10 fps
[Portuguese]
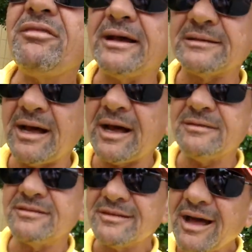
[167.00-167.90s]

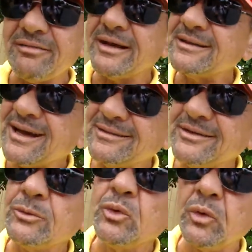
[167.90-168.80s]
verdade, na verdade,
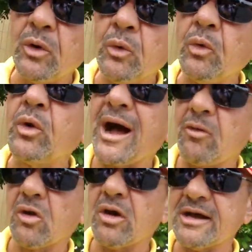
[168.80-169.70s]
o, o, a
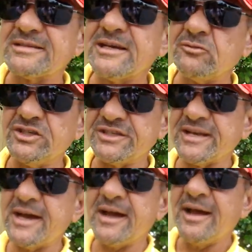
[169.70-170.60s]
colocação de
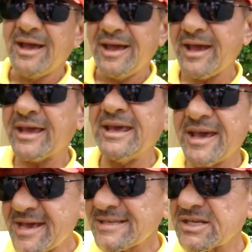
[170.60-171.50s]
Zé é que
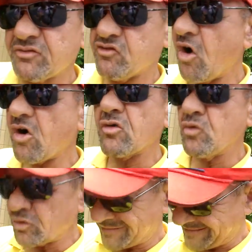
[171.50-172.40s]
esse
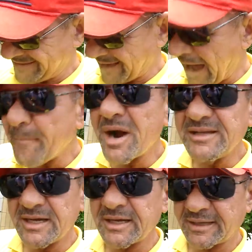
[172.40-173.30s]
foco de
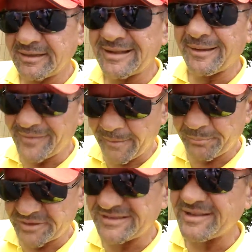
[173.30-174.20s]
amanhã aqui da, da,
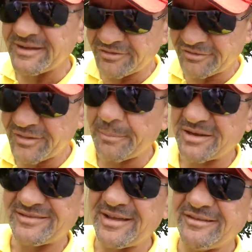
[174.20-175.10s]
presidente, da
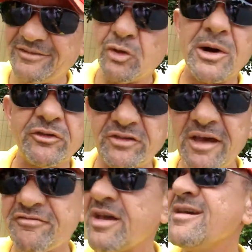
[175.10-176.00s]
presidente Dilma
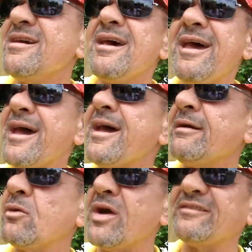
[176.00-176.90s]
Rousseff é
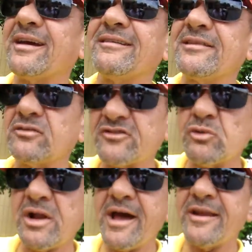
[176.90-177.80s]
com essa questão das
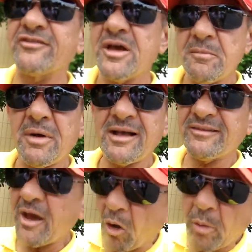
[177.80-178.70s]
mulheres. Mas
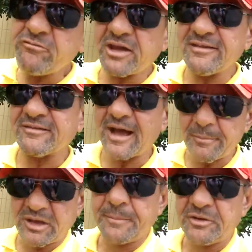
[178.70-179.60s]
é óbvio que ele
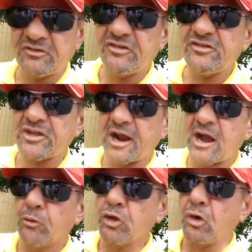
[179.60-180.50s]
sabe que é preciso
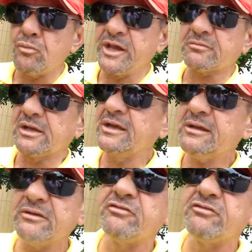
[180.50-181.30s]
entregar um documento ali e